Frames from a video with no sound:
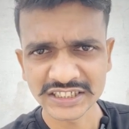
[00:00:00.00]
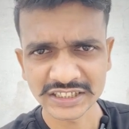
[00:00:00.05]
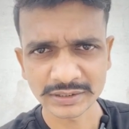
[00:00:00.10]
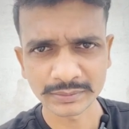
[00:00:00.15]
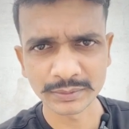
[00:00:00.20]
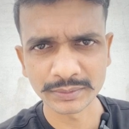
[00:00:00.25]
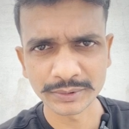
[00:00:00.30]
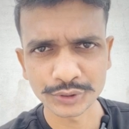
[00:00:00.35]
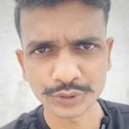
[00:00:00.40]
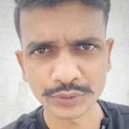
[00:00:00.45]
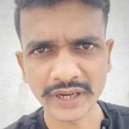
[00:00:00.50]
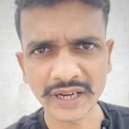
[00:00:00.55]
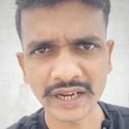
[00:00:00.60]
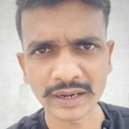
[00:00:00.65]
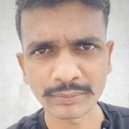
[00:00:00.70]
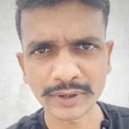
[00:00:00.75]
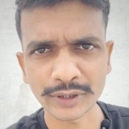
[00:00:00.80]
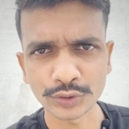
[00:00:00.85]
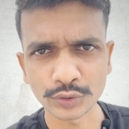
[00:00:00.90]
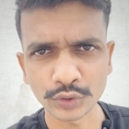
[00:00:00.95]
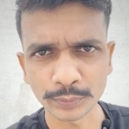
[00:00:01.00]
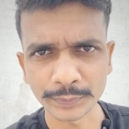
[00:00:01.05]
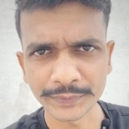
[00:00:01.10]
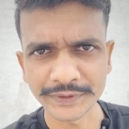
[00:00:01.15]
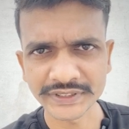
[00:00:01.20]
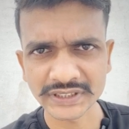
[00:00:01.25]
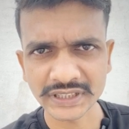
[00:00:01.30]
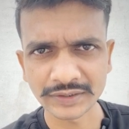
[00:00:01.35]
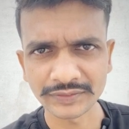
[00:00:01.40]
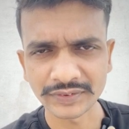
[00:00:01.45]
समय में जो है आपका
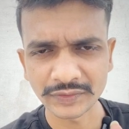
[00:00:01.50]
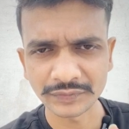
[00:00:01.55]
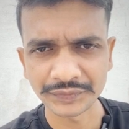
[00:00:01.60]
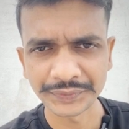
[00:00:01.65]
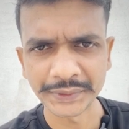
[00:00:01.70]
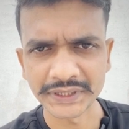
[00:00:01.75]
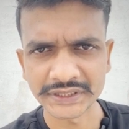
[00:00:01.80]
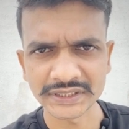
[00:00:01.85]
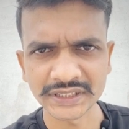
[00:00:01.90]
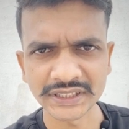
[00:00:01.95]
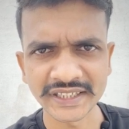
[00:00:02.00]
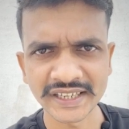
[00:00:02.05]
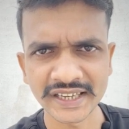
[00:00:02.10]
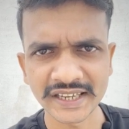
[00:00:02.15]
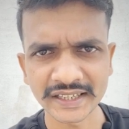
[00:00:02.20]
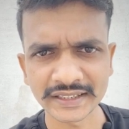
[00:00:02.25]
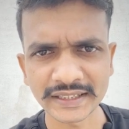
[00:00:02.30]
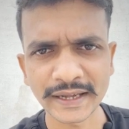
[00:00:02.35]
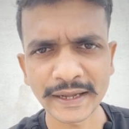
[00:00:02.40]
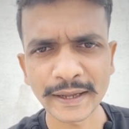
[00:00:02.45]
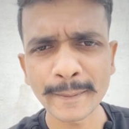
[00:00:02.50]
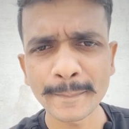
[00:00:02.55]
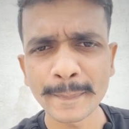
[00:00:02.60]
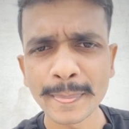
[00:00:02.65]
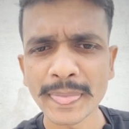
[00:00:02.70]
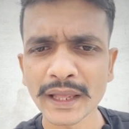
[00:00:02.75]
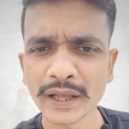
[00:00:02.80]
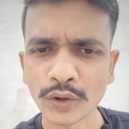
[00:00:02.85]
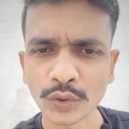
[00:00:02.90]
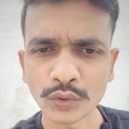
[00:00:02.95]
डॉक्यूमेंट्स का वेरिफिकेशन किया जाता है
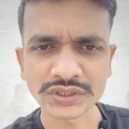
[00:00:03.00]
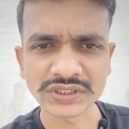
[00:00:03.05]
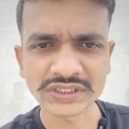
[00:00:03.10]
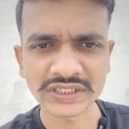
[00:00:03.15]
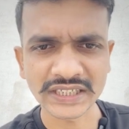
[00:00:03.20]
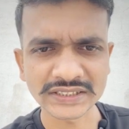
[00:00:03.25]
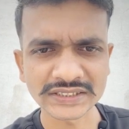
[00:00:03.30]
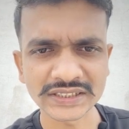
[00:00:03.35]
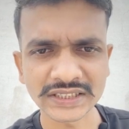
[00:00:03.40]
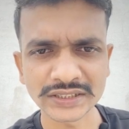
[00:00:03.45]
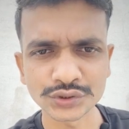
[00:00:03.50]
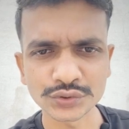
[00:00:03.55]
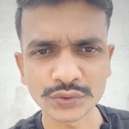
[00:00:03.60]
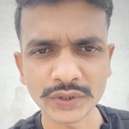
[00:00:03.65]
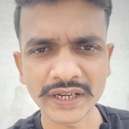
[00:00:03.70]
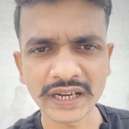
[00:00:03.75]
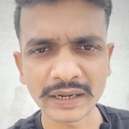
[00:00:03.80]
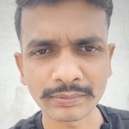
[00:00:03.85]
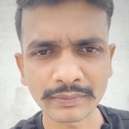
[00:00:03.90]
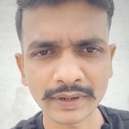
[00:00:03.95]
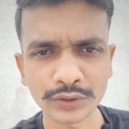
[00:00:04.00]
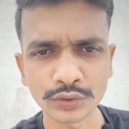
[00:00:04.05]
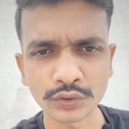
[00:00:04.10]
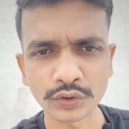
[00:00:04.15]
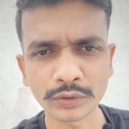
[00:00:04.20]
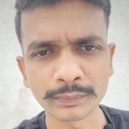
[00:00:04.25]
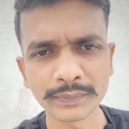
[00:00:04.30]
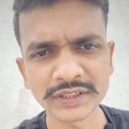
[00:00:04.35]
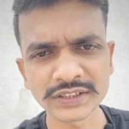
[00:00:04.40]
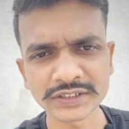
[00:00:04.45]
और साथ साथ जो है आपका
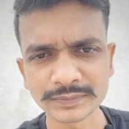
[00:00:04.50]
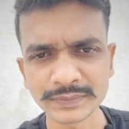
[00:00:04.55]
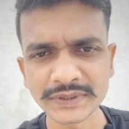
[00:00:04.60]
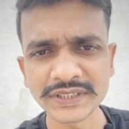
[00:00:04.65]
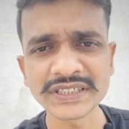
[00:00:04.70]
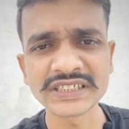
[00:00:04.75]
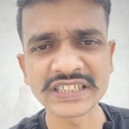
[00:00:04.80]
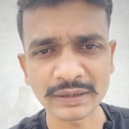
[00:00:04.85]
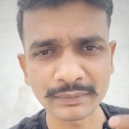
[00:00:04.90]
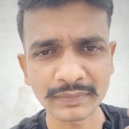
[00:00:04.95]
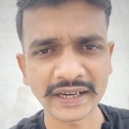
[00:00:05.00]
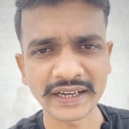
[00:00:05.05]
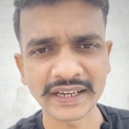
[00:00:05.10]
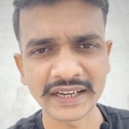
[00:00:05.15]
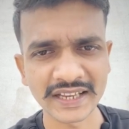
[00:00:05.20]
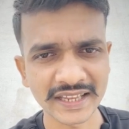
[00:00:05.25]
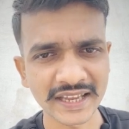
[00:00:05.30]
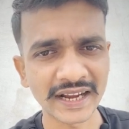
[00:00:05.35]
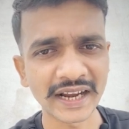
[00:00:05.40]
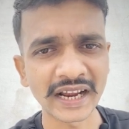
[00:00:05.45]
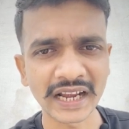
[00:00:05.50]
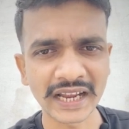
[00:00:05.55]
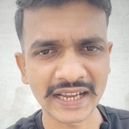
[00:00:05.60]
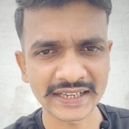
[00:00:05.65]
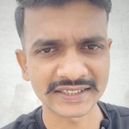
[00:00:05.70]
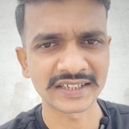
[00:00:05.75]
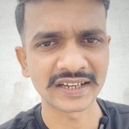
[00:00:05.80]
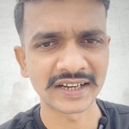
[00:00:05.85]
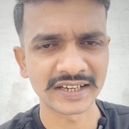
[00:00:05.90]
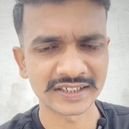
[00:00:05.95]
डॉक्यूमेंट्स भी जमा किया जाएगा
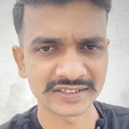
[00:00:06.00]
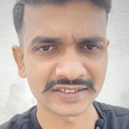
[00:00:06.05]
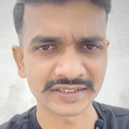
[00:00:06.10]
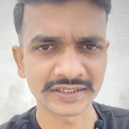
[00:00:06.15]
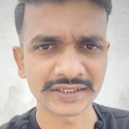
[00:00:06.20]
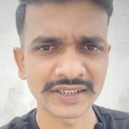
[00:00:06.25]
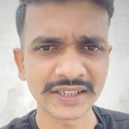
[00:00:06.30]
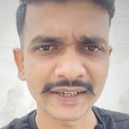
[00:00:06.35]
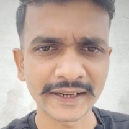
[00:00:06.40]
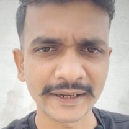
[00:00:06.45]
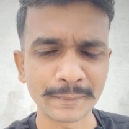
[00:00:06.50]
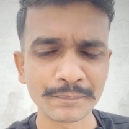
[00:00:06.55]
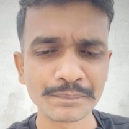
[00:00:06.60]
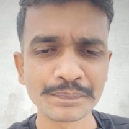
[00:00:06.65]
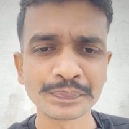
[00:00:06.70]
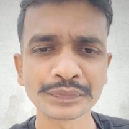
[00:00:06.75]
लास्ट लास्ट तक ठीक है